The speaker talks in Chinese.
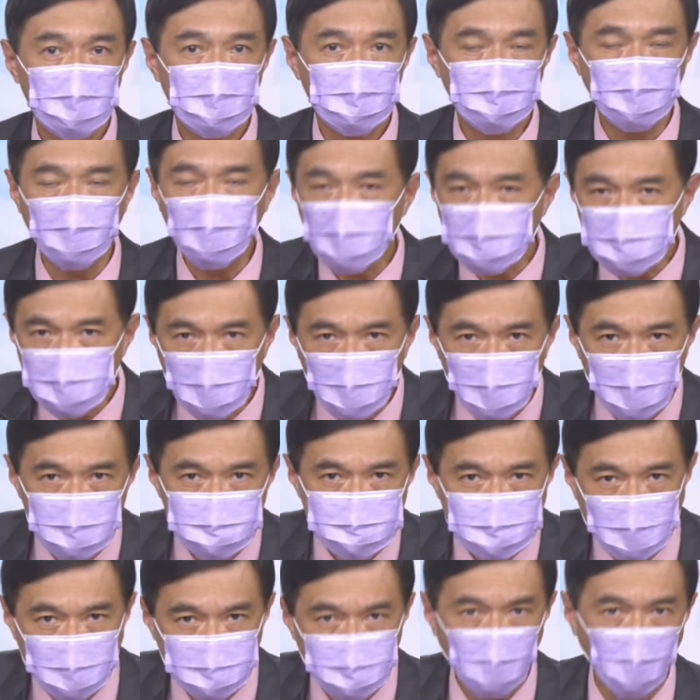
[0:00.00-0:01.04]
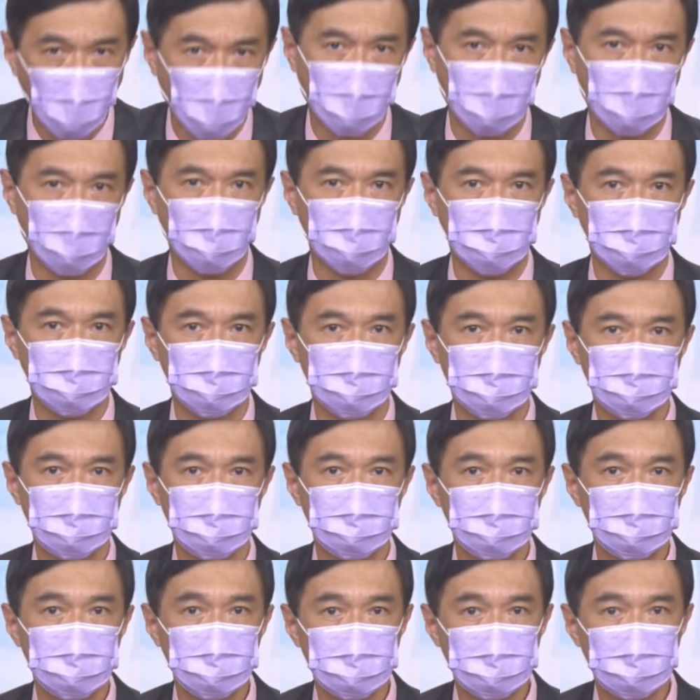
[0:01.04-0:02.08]
不会再往下破了，
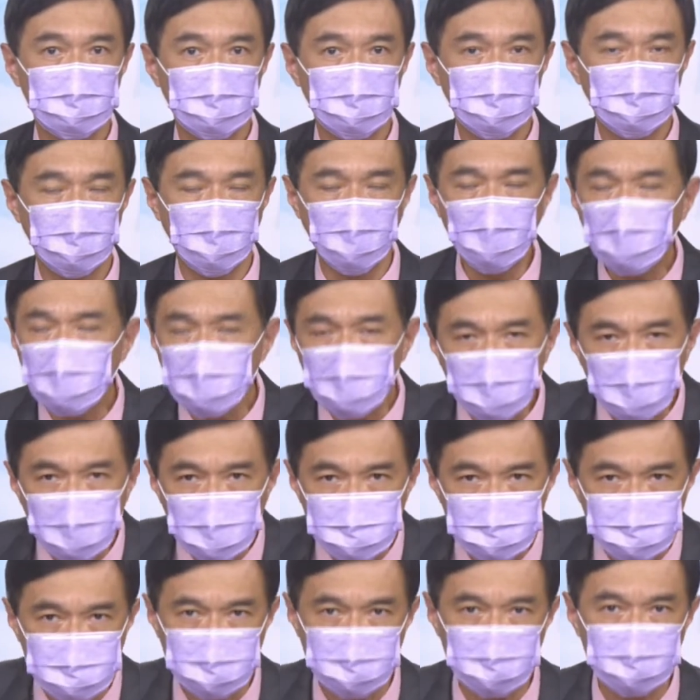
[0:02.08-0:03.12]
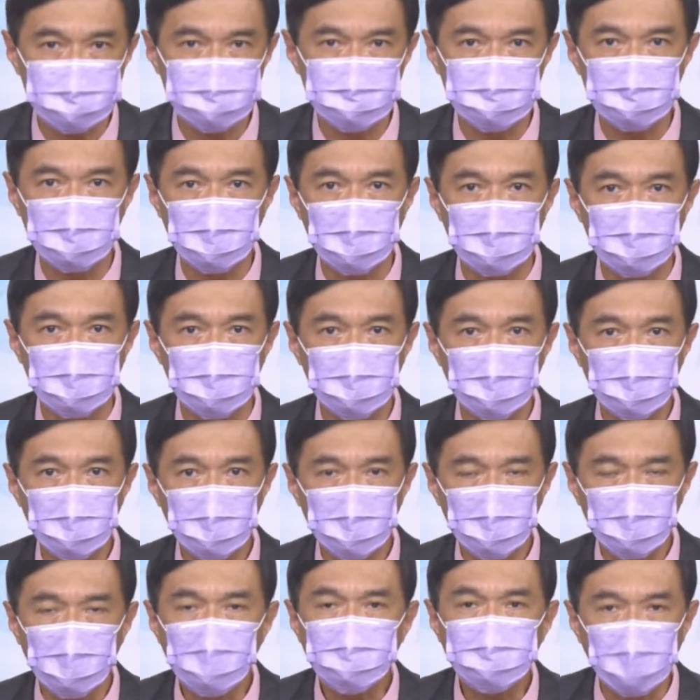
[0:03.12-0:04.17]
没有问题的时候，
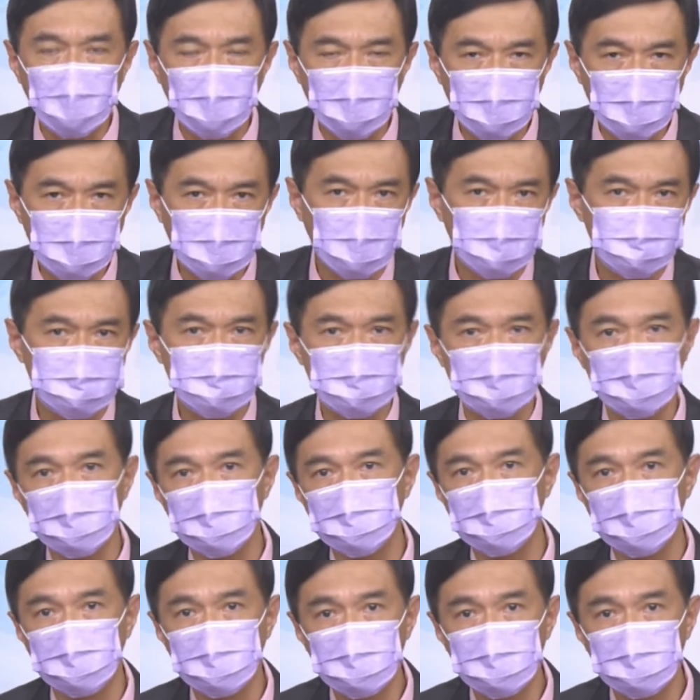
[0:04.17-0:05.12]
我反而要告诉各位，